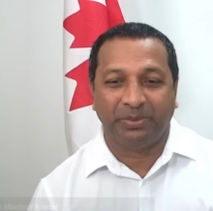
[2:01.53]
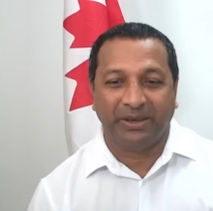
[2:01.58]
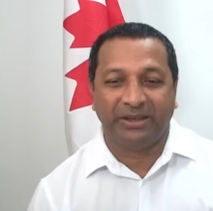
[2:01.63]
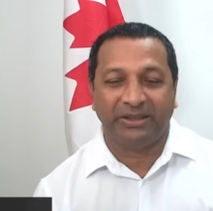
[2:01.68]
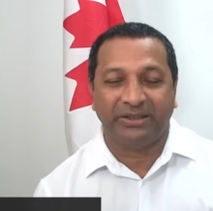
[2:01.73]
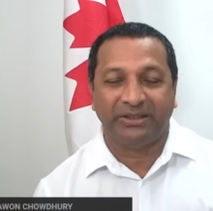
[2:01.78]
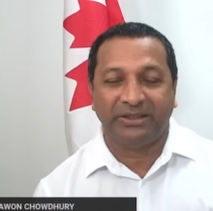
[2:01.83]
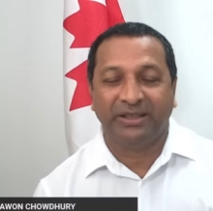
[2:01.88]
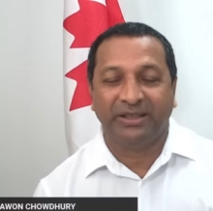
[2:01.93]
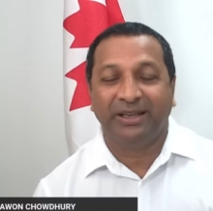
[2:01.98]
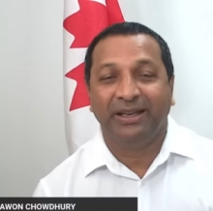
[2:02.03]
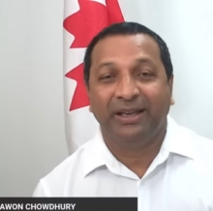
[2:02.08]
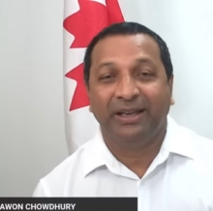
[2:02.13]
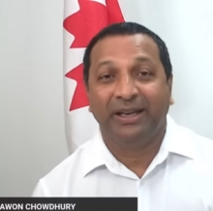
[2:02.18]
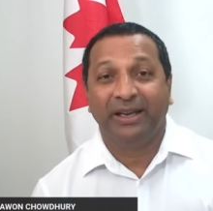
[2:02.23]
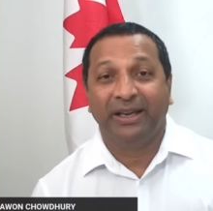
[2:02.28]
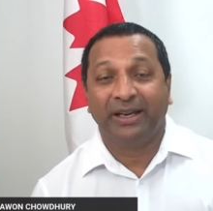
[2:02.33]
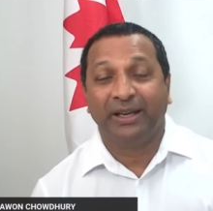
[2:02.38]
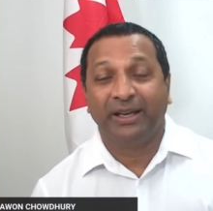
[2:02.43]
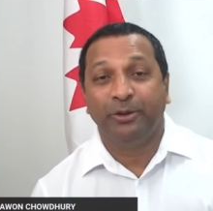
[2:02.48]
পেরেছে
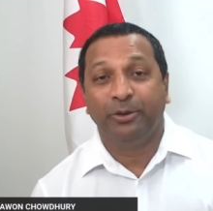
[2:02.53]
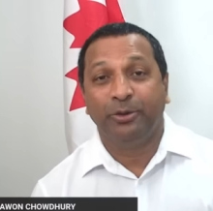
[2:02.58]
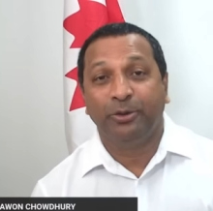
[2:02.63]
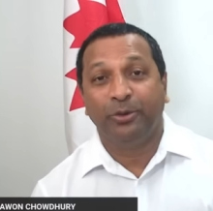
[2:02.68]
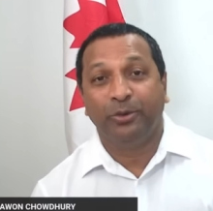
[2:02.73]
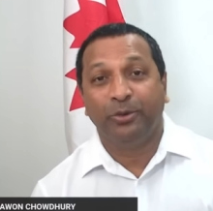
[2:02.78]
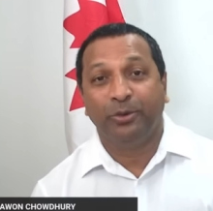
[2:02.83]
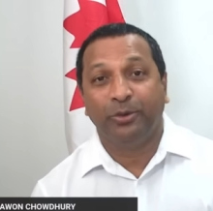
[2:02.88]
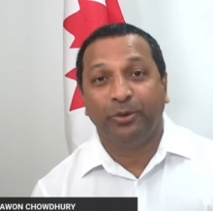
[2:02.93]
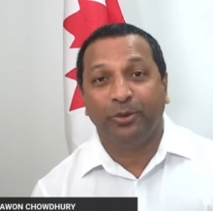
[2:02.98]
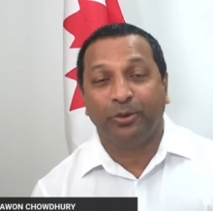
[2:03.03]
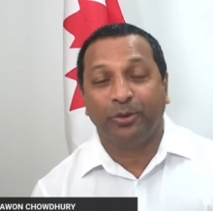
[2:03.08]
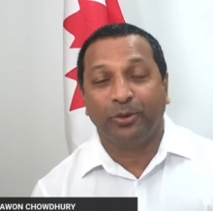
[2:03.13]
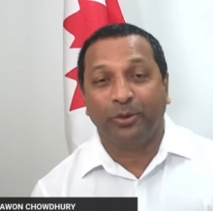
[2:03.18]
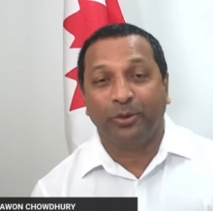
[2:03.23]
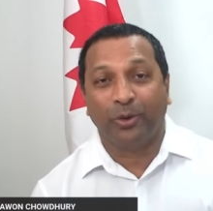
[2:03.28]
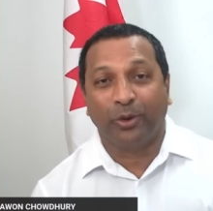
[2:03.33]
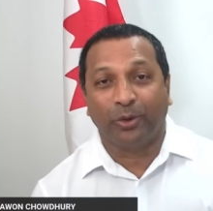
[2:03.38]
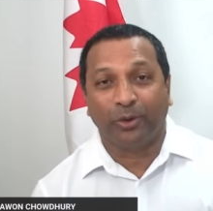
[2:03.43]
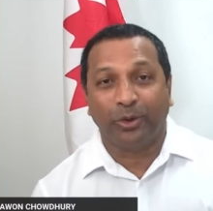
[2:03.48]
কিন্তু
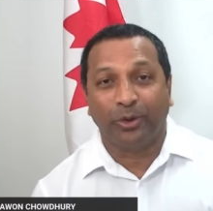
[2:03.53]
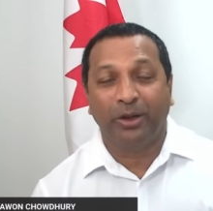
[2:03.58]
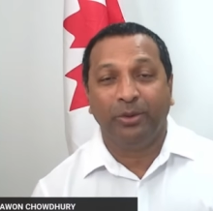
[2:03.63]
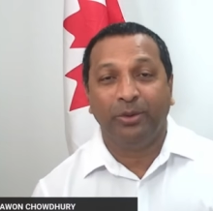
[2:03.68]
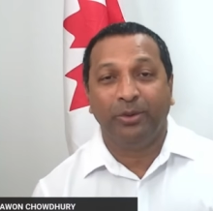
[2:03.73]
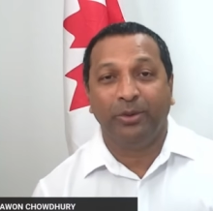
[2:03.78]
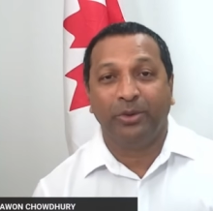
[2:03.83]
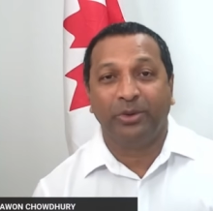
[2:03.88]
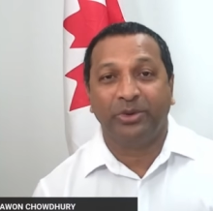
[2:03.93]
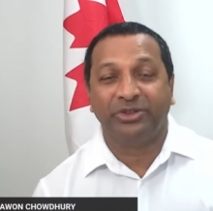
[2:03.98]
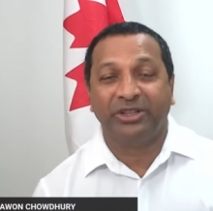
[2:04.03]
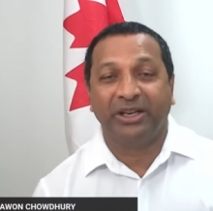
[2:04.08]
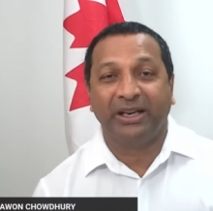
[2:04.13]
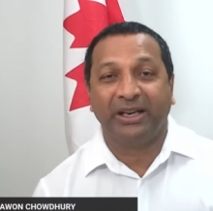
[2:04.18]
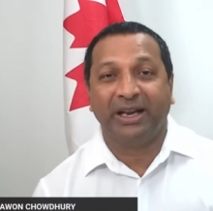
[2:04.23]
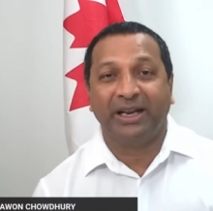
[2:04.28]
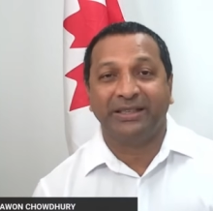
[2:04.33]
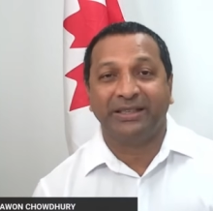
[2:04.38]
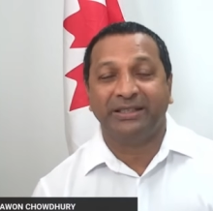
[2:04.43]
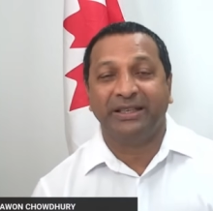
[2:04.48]
ঘটনা হলো
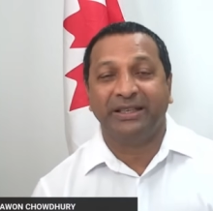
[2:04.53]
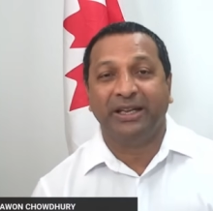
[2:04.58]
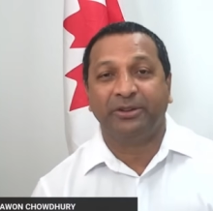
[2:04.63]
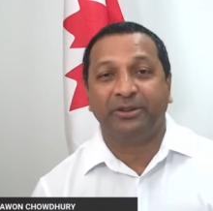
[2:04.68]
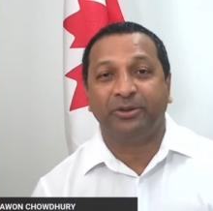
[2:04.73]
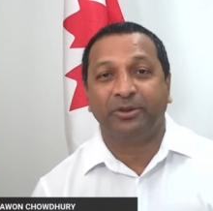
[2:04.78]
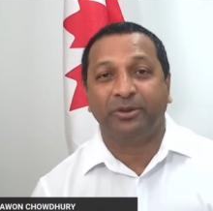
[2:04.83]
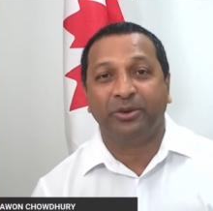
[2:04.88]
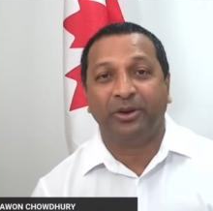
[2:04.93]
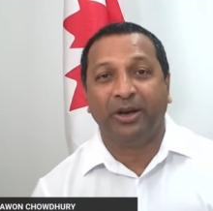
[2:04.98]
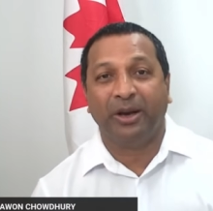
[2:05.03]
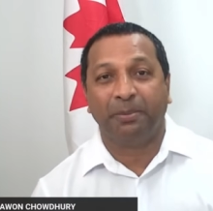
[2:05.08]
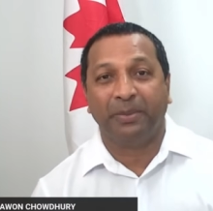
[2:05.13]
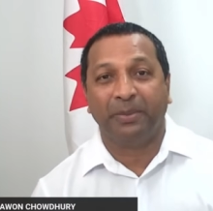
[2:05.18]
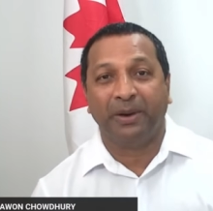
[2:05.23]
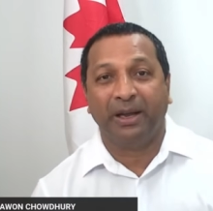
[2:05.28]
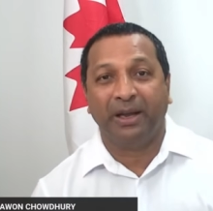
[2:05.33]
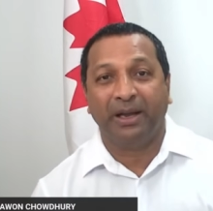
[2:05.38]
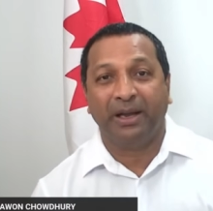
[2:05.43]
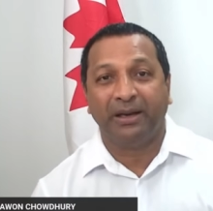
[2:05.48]
শেখ হাসিনা তো
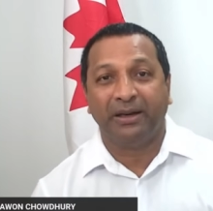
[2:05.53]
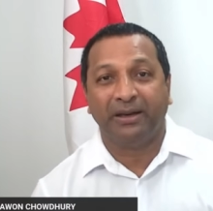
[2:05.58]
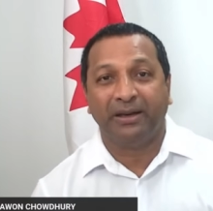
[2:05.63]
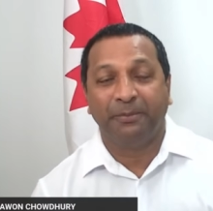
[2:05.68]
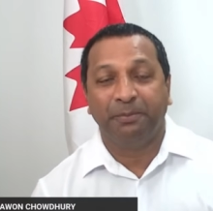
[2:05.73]
আপনার